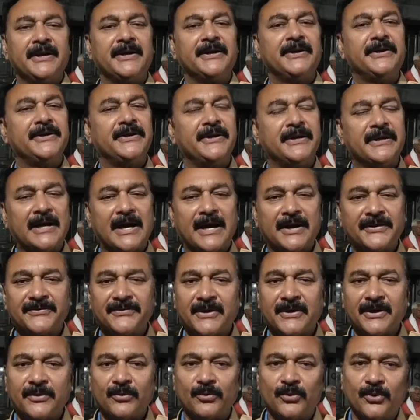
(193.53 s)
ये आज
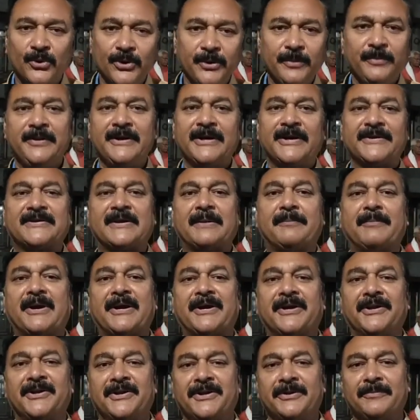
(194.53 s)
तक कोई भी ऐसा
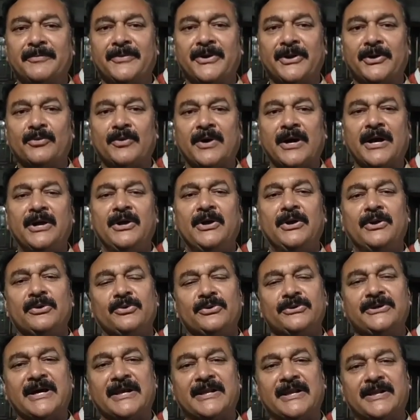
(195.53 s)
मैकेनिज्म नहीं हुआ है तो
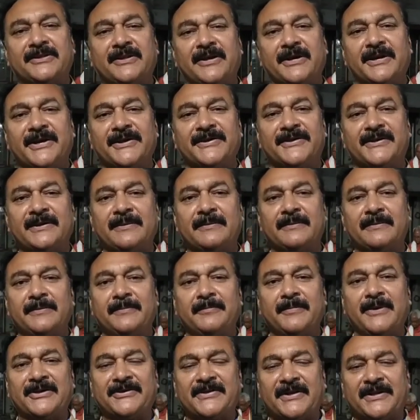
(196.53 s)
ज़्यादातर कैसे
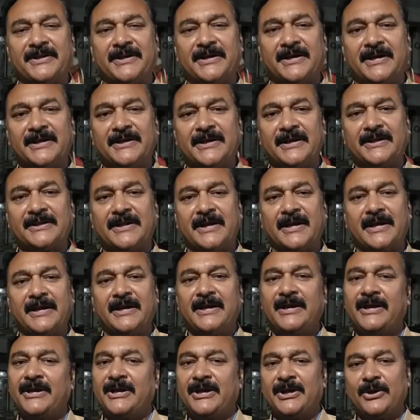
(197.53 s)
में ऐसा देखा जाता है
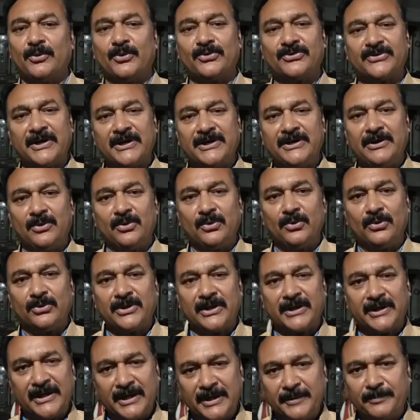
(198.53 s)
कि वो सही लोगों
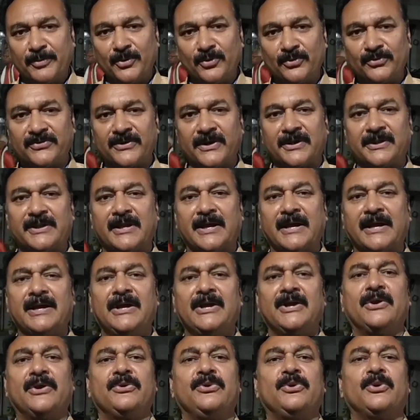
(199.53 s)
तक नहीं पहुंच सकता है
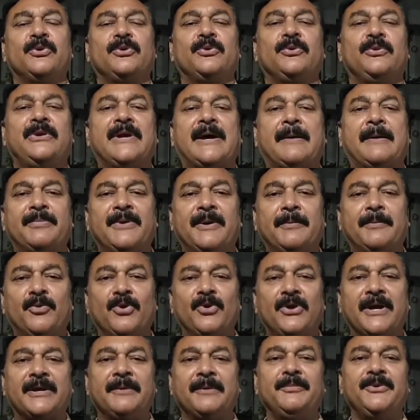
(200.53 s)
जो आपने
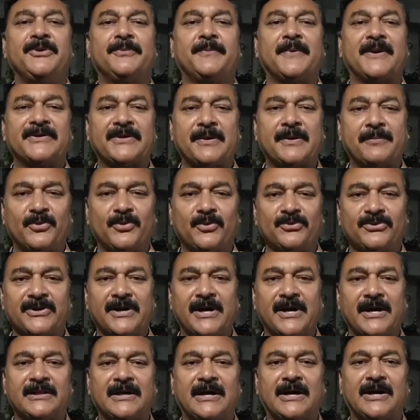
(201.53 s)
बोला कि 20 पैसा पहुंच
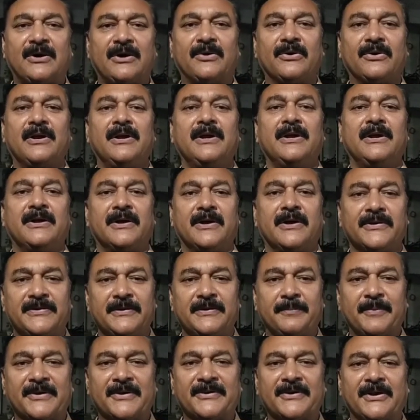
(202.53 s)
रहा था और 80
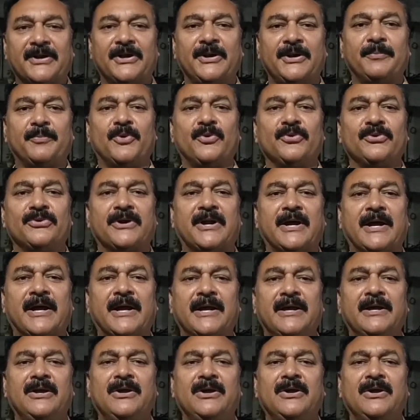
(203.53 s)
पैसा नहीं पहुंच रहा है